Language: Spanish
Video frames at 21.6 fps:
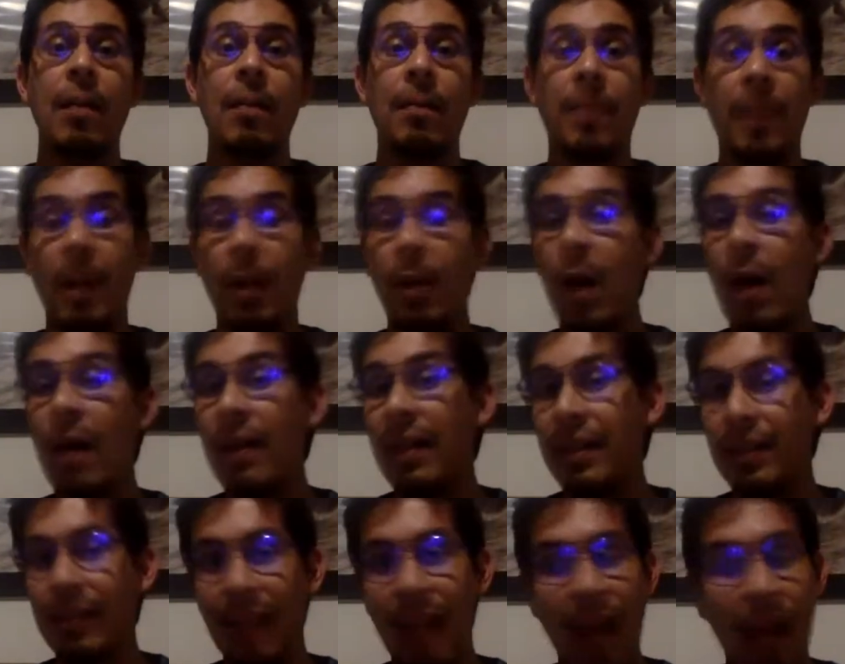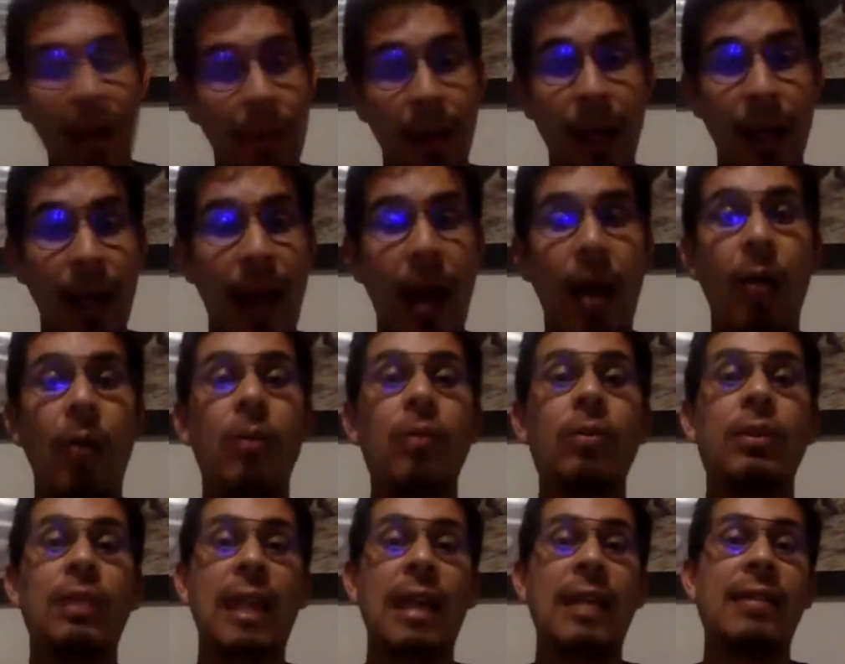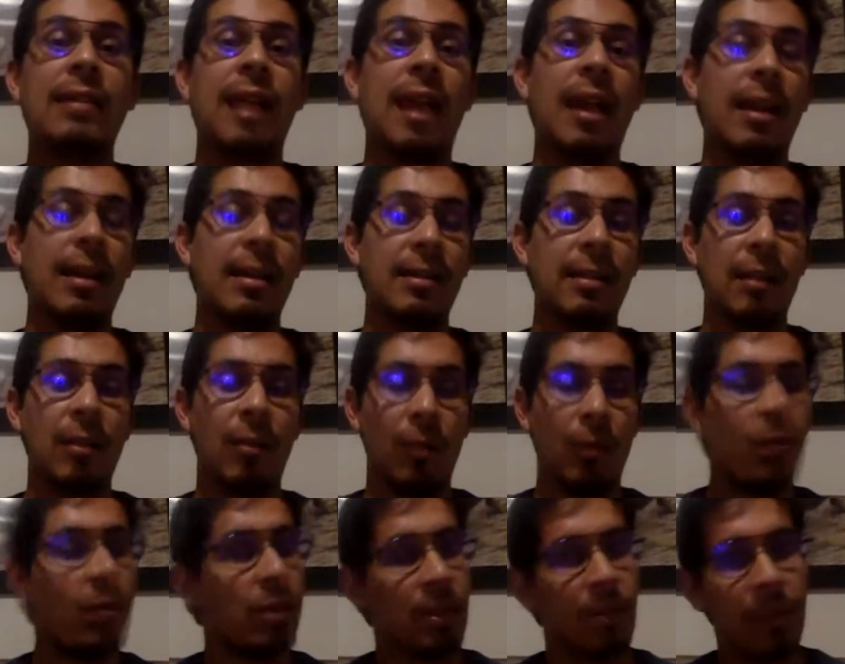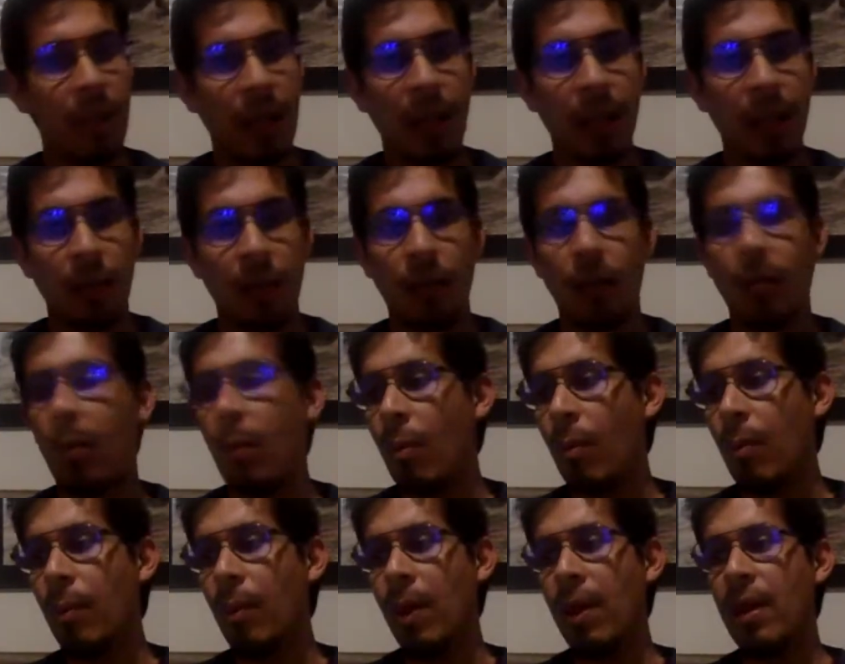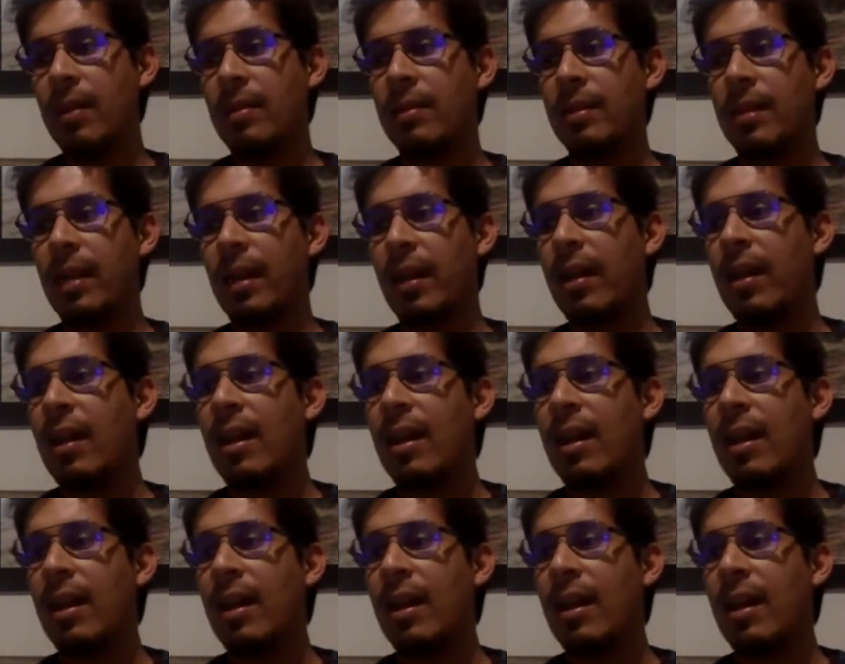pero adentrarme a otras áreas del conocimiento, como puede ser